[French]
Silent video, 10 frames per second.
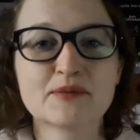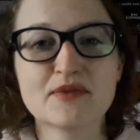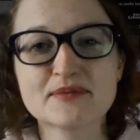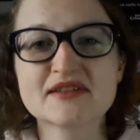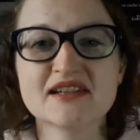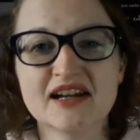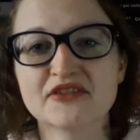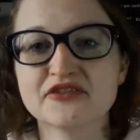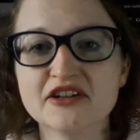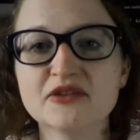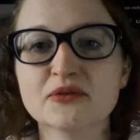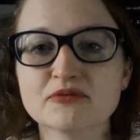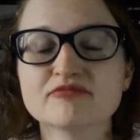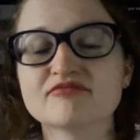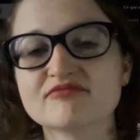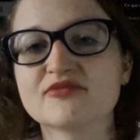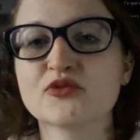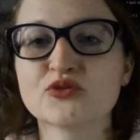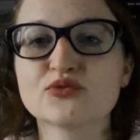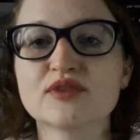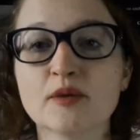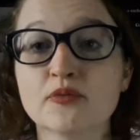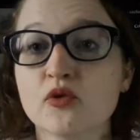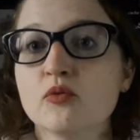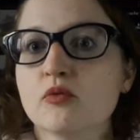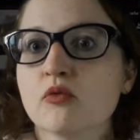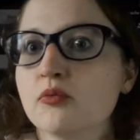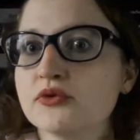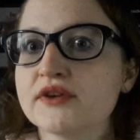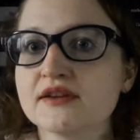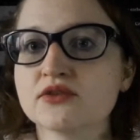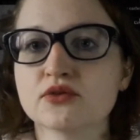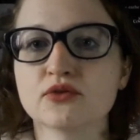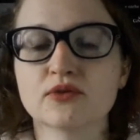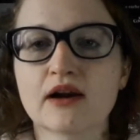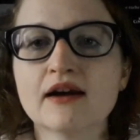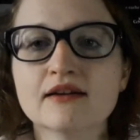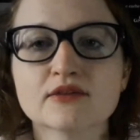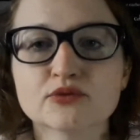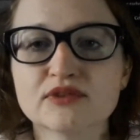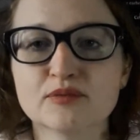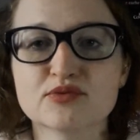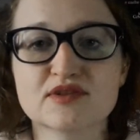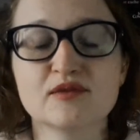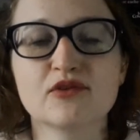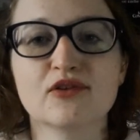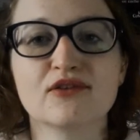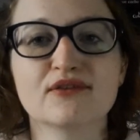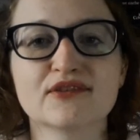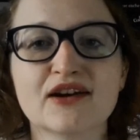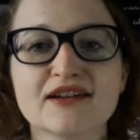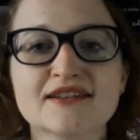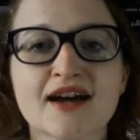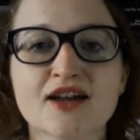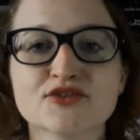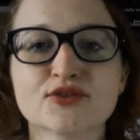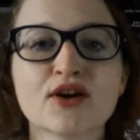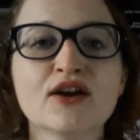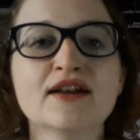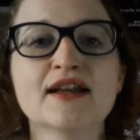même si la fin, on, se doute un peu, mais bon, peut-être que voilà, hein, tout est possible dans la littérature.